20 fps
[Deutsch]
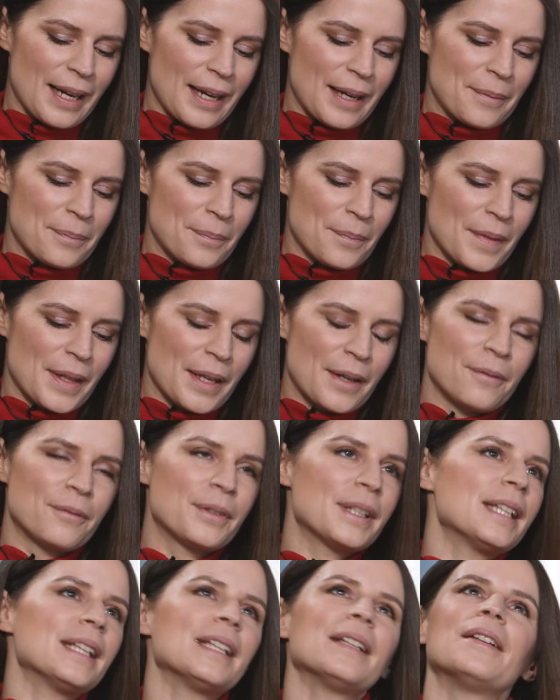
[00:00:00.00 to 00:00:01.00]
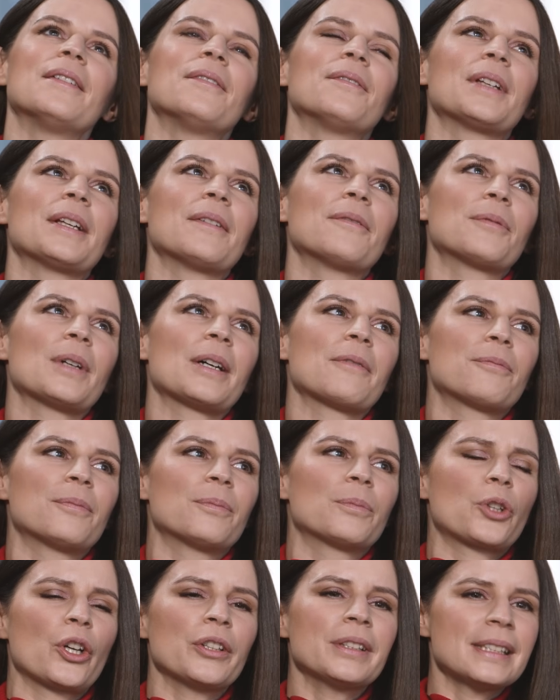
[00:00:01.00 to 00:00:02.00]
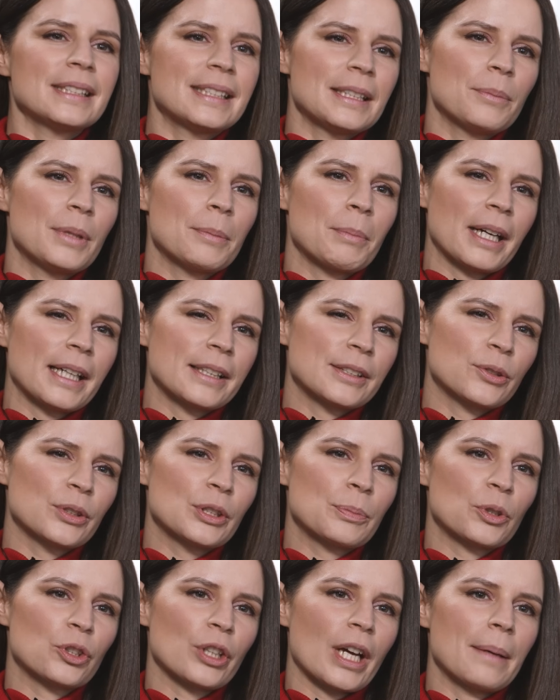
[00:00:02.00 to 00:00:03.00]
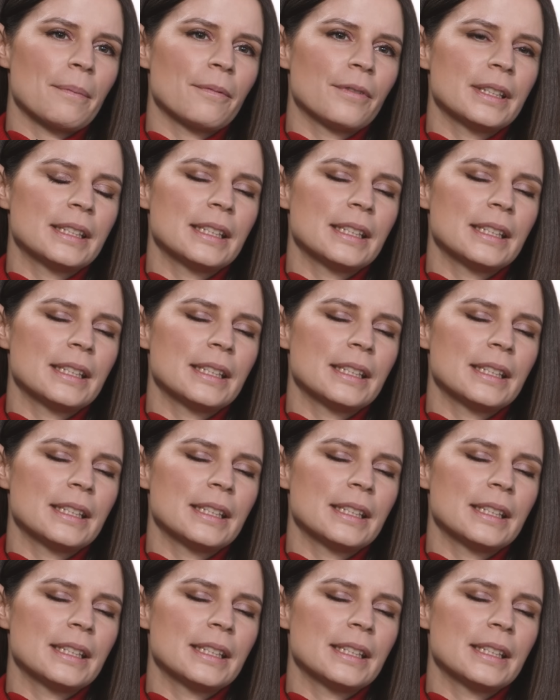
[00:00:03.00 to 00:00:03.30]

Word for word: Ähm, wie, wie, könnten Sie mir mal ganz kurz beschreiben,